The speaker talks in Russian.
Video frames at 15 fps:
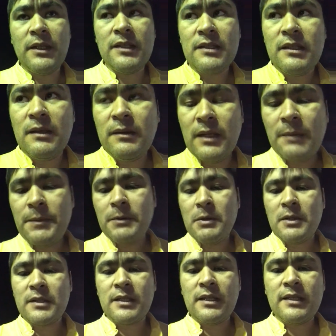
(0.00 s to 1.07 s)
Если,
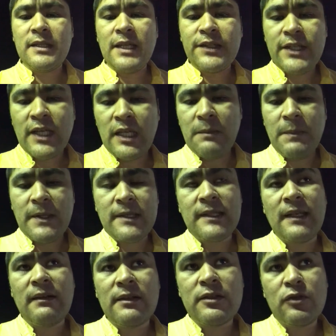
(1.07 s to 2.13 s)
например, изначально
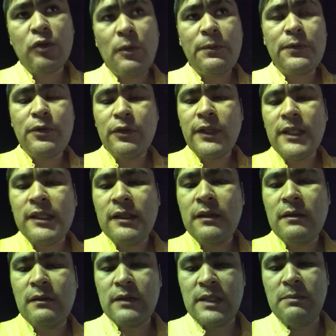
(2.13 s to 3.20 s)
поставил стоп, все,
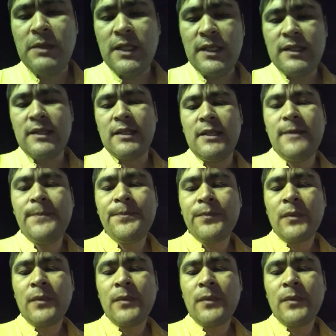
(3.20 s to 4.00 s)
надо смириться